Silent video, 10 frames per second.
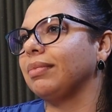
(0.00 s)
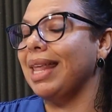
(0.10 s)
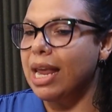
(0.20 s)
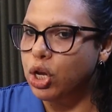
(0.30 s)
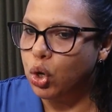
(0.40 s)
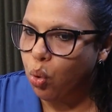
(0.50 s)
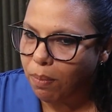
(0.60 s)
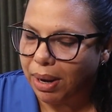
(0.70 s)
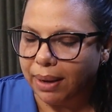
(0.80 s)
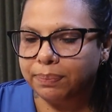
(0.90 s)

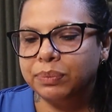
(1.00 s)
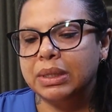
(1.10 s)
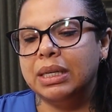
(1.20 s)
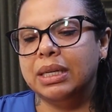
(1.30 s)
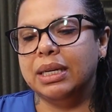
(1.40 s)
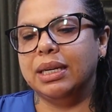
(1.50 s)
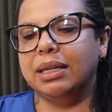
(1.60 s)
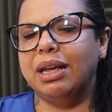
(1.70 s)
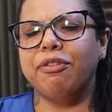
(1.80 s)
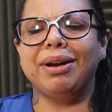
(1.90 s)
Nenhuma.
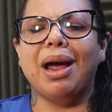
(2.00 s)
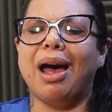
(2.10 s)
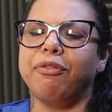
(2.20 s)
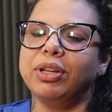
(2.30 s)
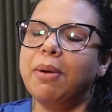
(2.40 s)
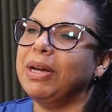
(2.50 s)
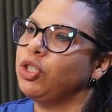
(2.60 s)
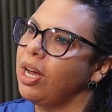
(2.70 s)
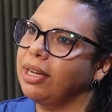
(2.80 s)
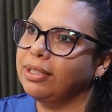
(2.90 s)
E daí eu falei, ah, vou dar uma
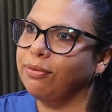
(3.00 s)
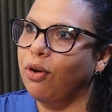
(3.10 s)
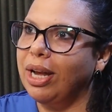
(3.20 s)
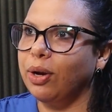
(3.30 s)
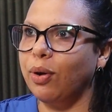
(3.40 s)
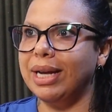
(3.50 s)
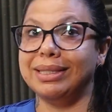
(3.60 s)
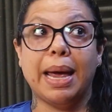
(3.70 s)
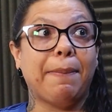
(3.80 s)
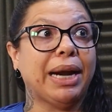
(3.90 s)
chance, vou ali
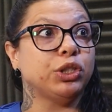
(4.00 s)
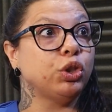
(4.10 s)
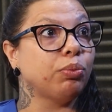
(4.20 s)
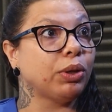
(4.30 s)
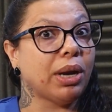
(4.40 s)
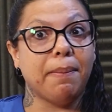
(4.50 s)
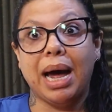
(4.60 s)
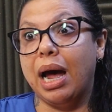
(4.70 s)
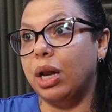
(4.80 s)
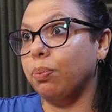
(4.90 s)
conhecer, é pertinho do meu
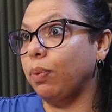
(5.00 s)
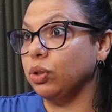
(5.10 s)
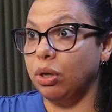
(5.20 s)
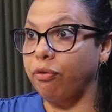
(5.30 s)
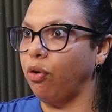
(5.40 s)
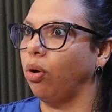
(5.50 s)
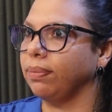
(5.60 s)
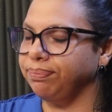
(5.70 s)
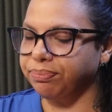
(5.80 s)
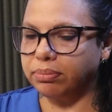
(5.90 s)
trabalho, poxa, eu
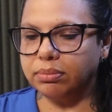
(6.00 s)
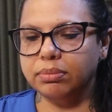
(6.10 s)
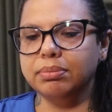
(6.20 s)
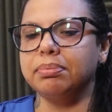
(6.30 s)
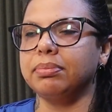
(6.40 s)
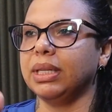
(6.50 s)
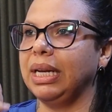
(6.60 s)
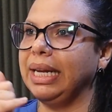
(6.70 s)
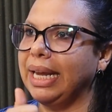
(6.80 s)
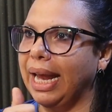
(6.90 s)
vou.
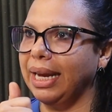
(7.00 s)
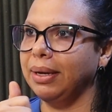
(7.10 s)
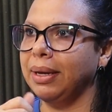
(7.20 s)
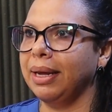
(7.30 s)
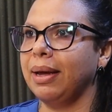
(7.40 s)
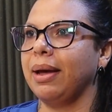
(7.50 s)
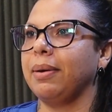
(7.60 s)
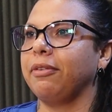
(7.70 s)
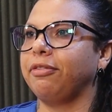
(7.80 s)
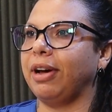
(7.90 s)
Liguei,
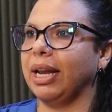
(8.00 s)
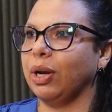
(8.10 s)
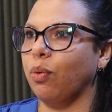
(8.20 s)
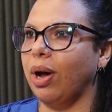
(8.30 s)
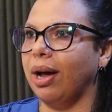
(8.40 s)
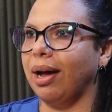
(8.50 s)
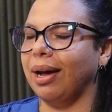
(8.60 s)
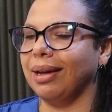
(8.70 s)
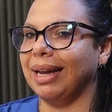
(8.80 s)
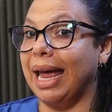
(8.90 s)
falei com
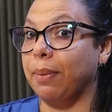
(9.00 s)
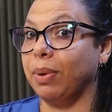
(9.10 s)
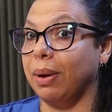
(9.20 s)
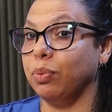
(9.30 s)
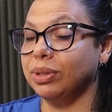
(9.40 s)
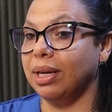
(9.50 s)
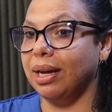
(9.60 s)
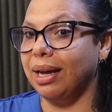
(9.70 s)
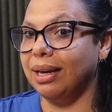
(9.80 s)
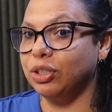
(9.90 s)
a, na época a
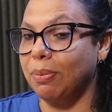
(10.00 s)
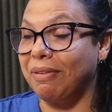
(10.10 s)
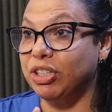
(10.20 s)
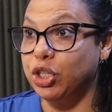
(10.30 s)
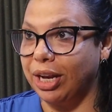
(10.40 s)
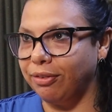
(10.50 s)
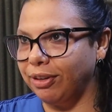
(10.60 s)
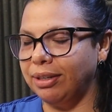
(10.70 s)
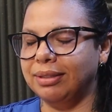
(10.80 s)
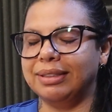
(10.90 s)
moça chamava
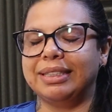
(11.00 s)
Jennifer,